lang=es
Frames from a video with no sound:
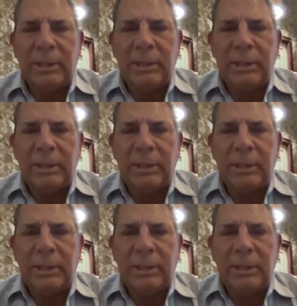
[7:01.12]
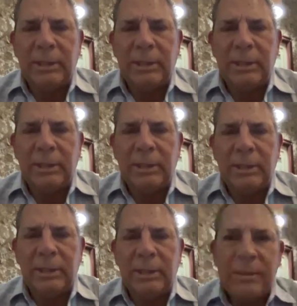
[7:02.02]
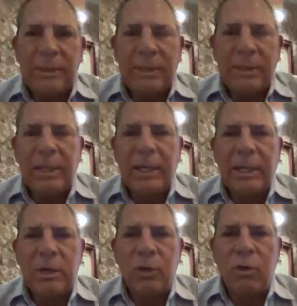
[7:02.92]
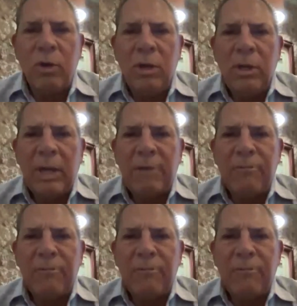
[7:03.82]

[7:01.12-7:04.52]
meninges, a veces en la base del cráneo,